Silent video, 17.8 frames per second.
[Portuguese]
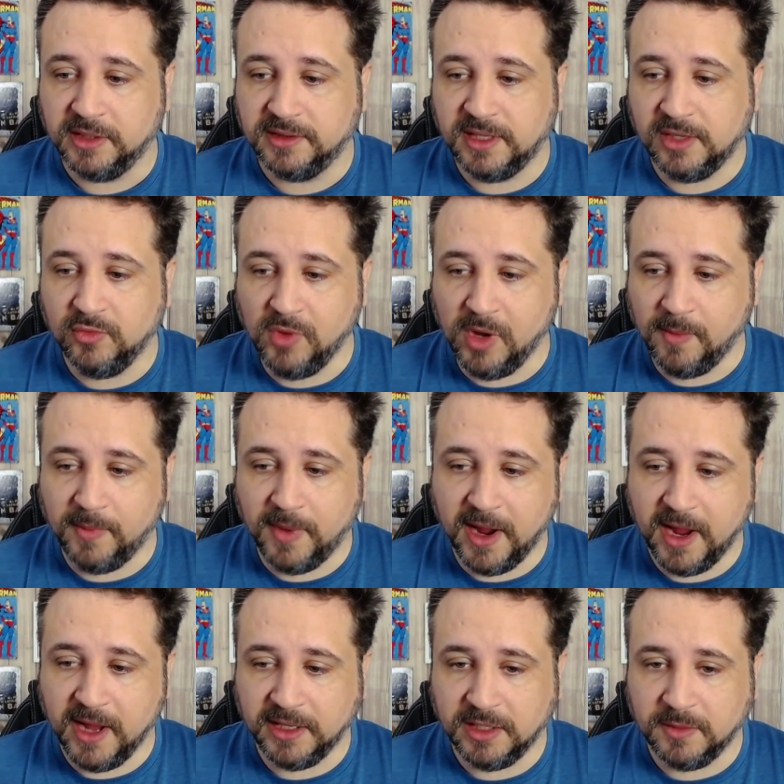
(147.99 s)
Tem uma
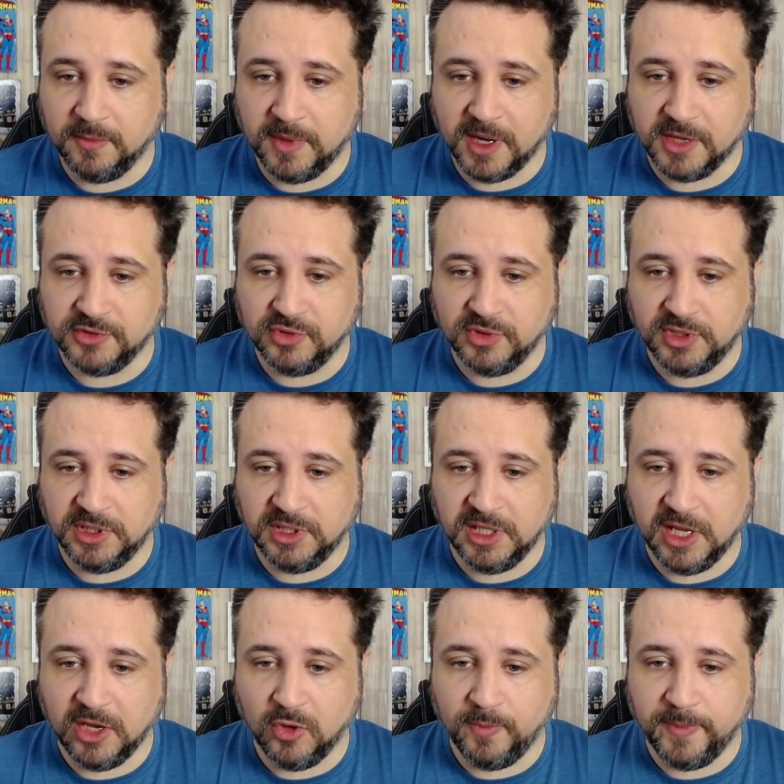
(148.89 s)
barra aqui embaixo
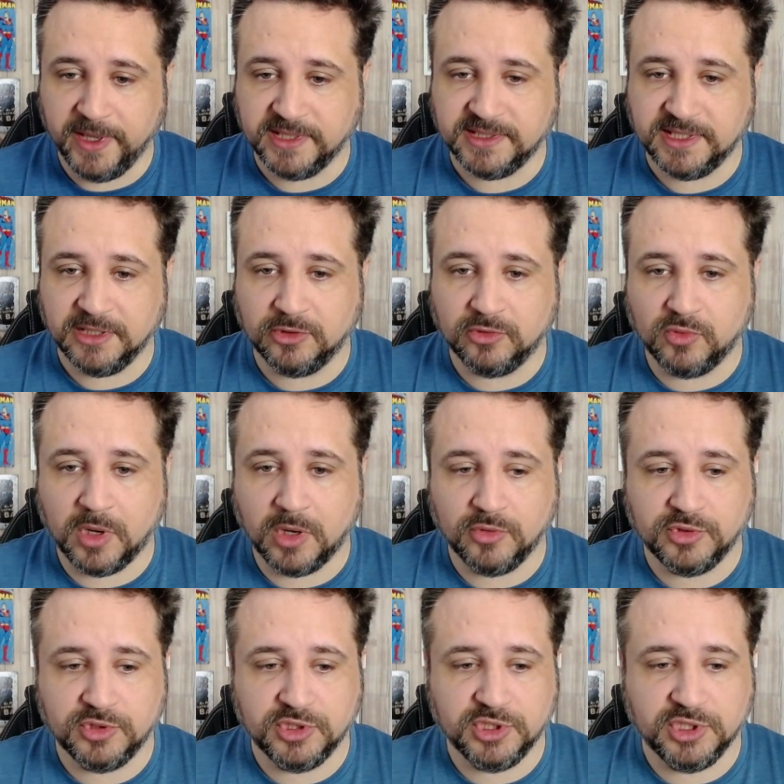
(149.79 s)
que é o
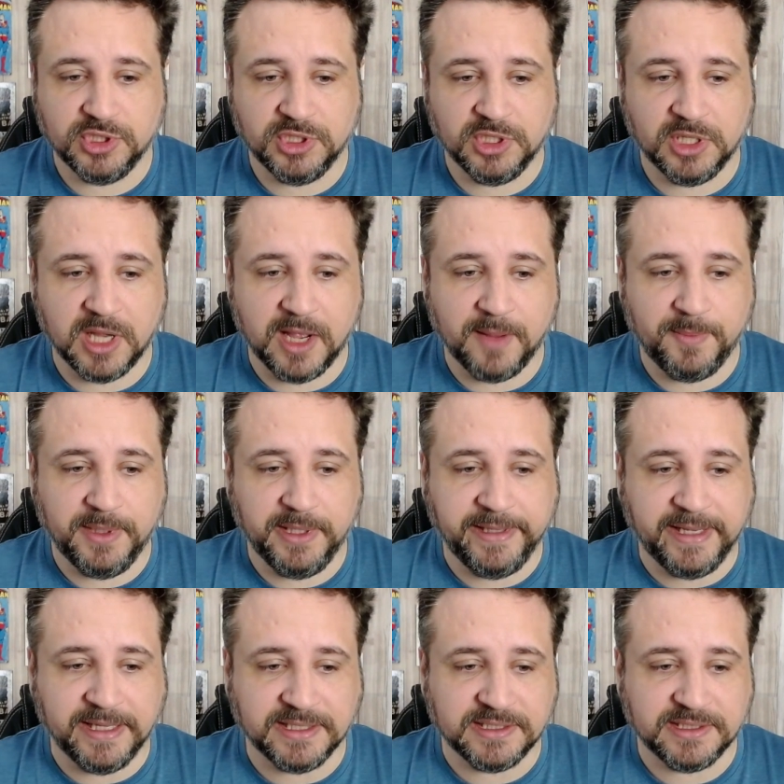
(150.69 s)
percentual de
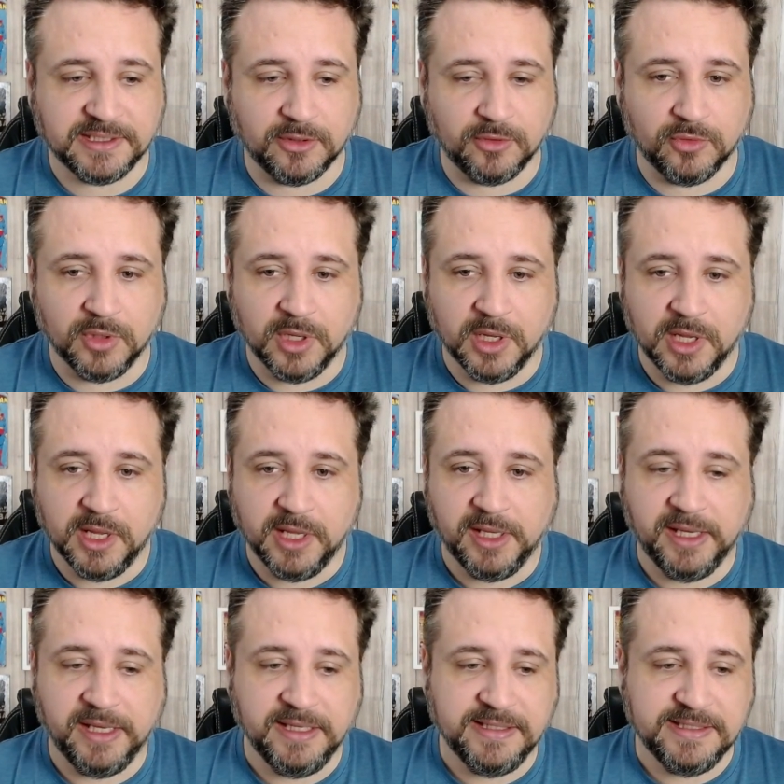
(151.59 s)
aplicação.
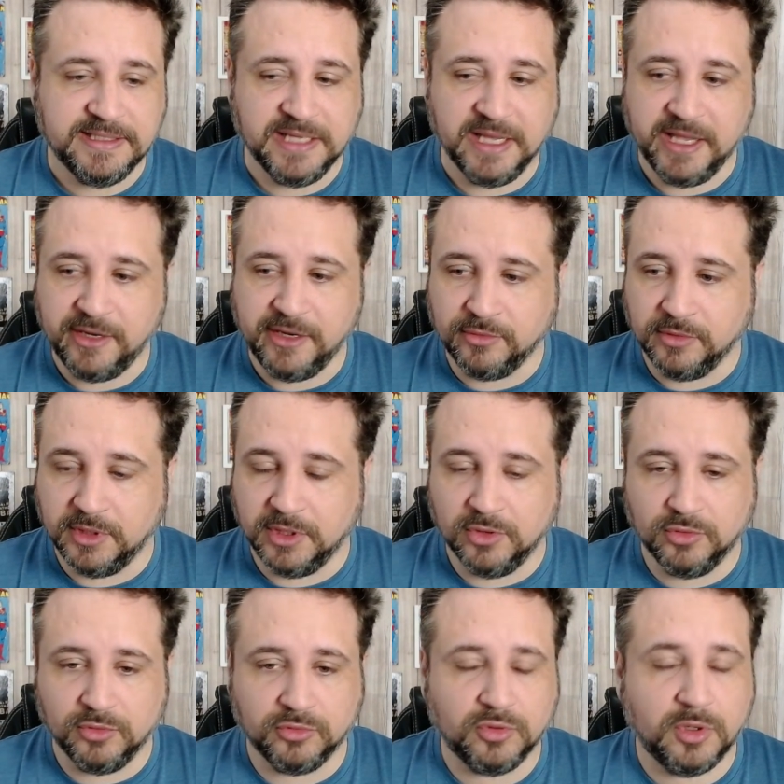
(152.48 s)
Em zero
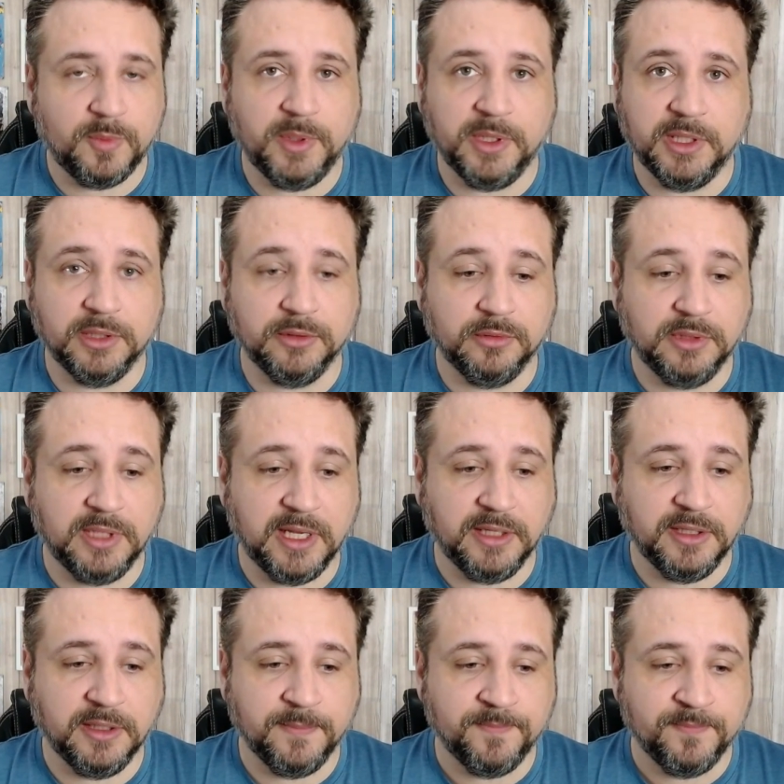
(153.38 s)
eu não estou aplicando
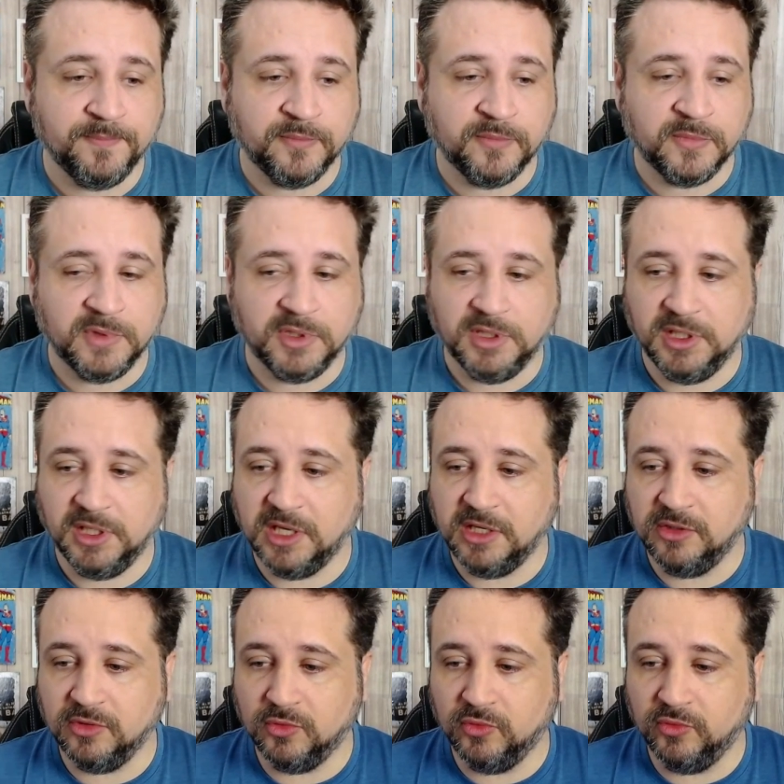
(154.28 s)
nada, e
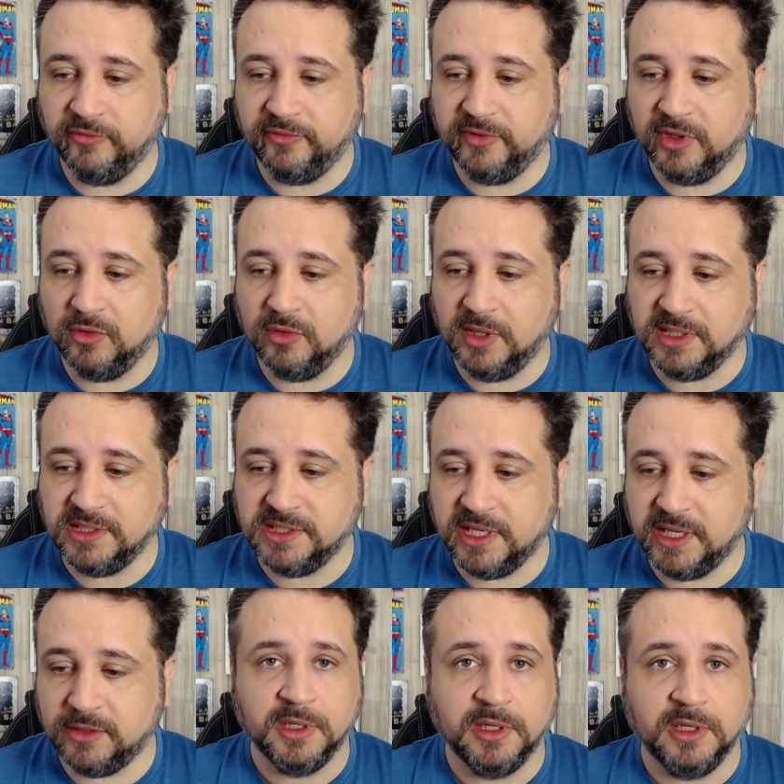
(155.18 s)
em
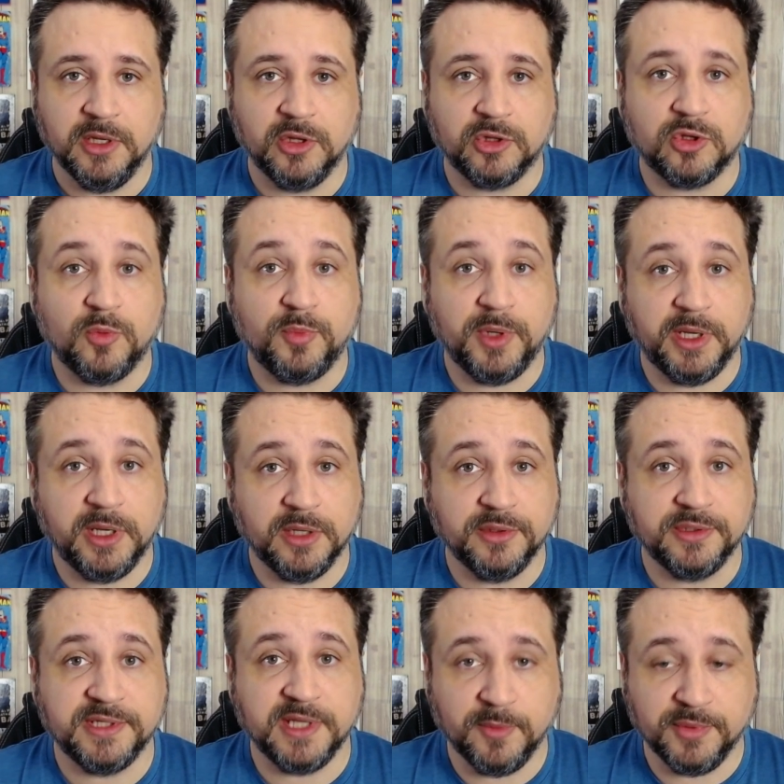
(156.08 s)
1,0 eu estou
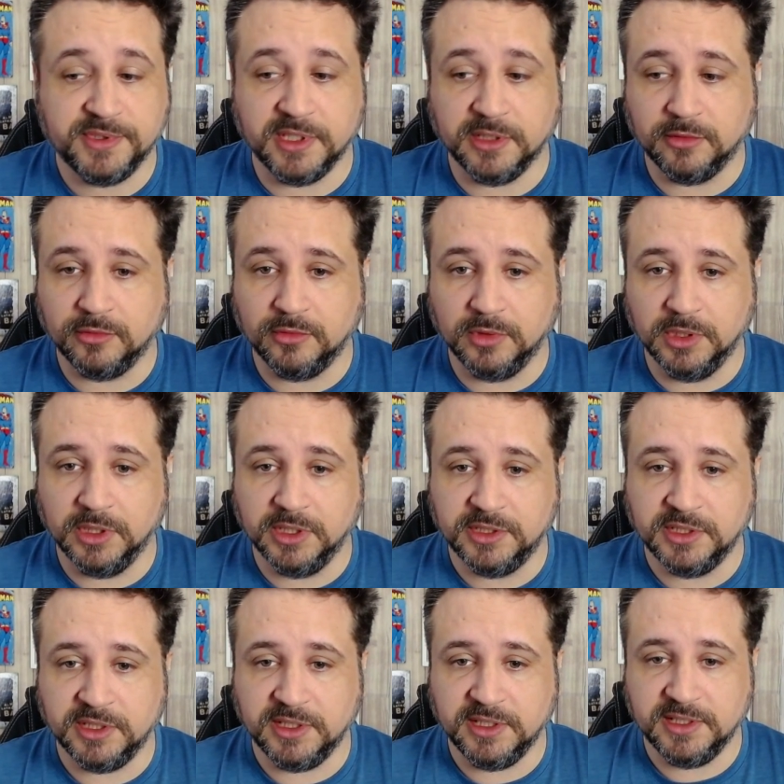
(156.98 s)
aplicando 100% do
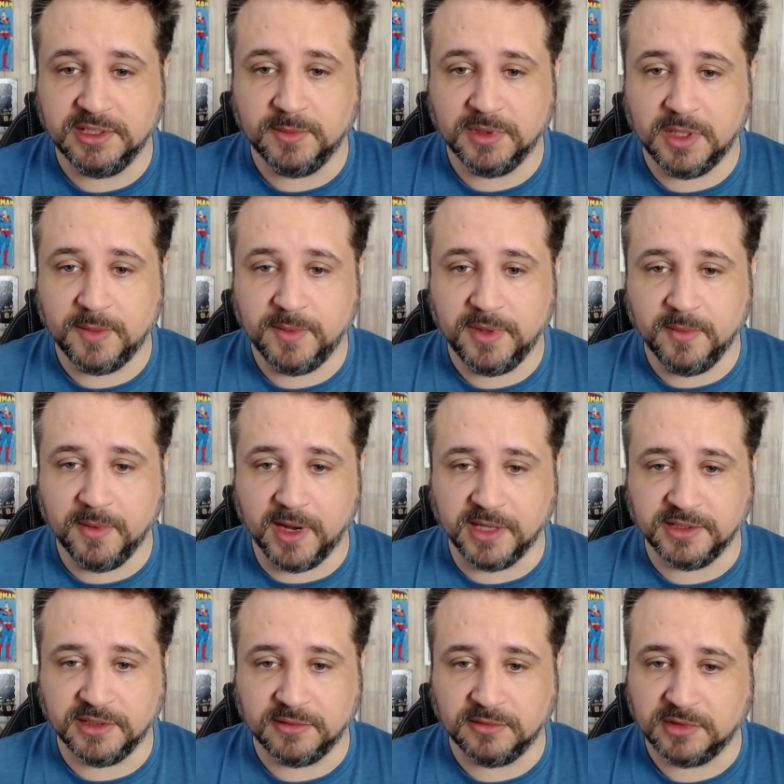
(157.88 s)
LUT em cima da minha
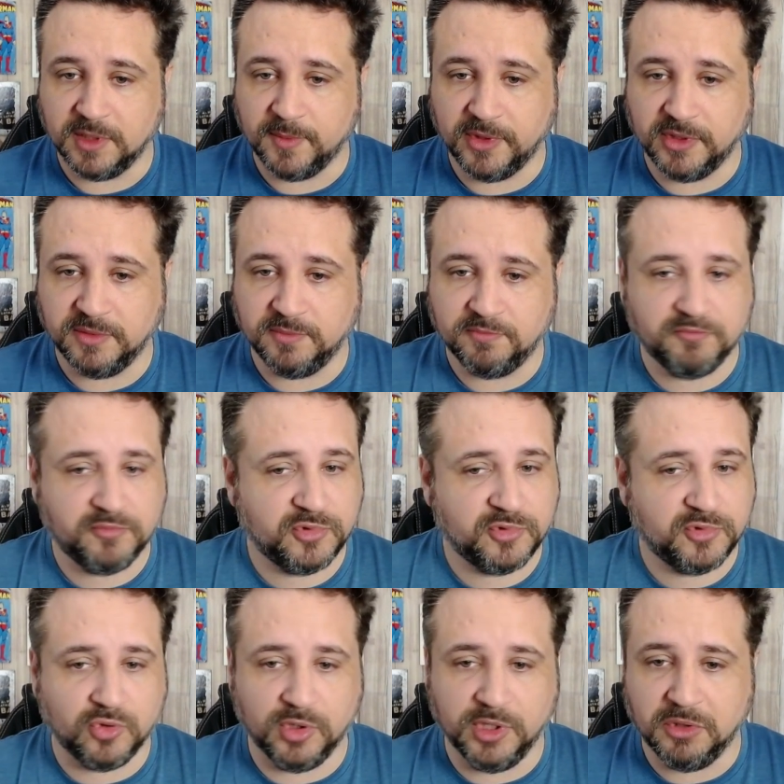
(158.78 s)
imagem. Você pode
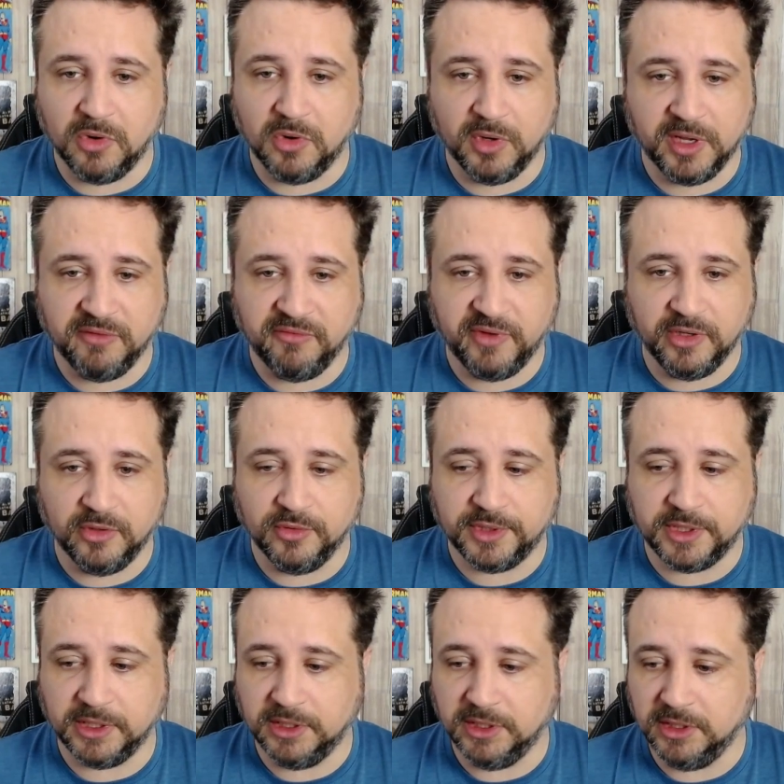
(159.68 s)
escolher qualquer
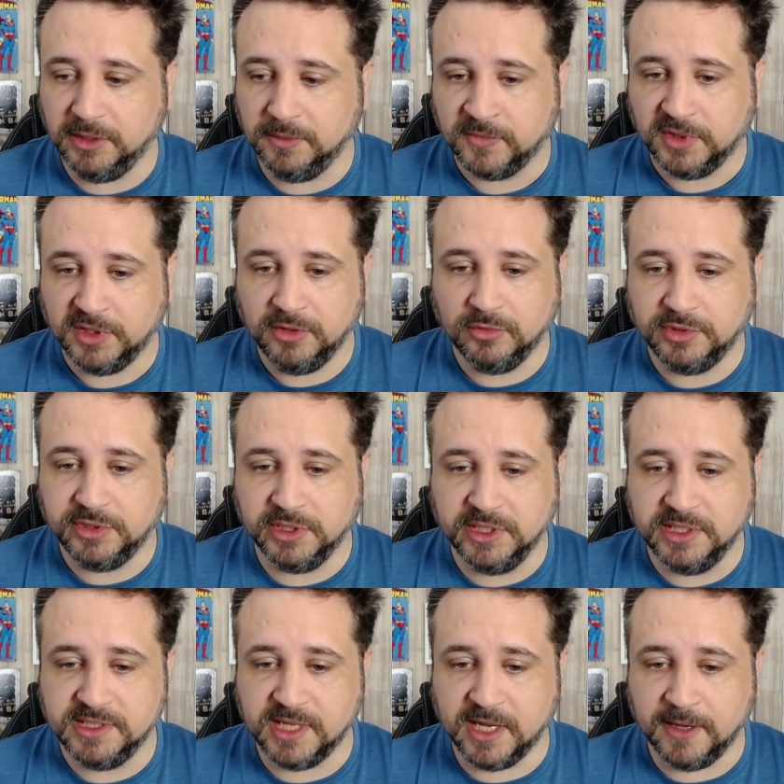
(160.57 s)
valor aqui e
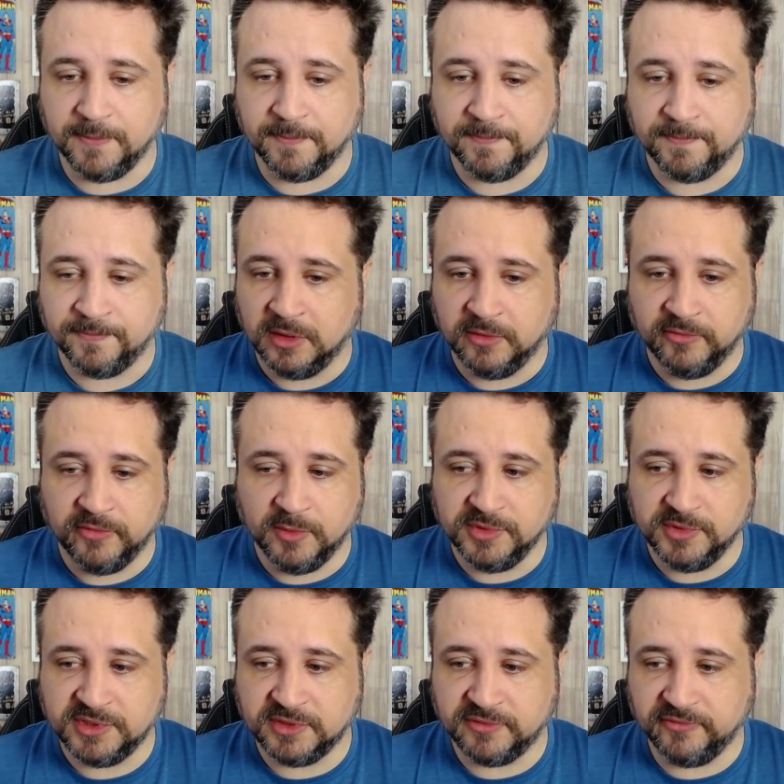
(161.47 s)
utilizar.
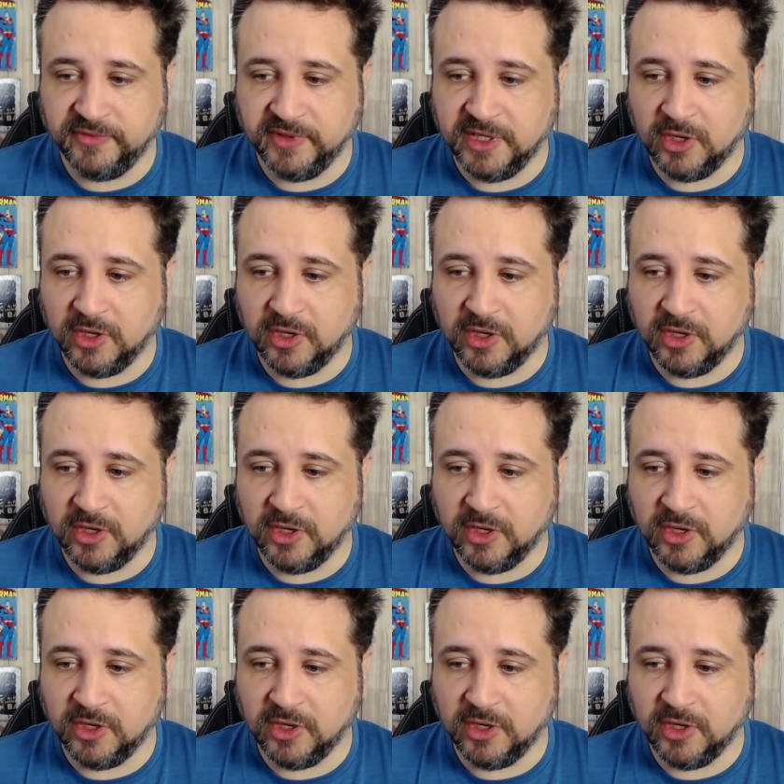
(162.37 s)
Vamos ver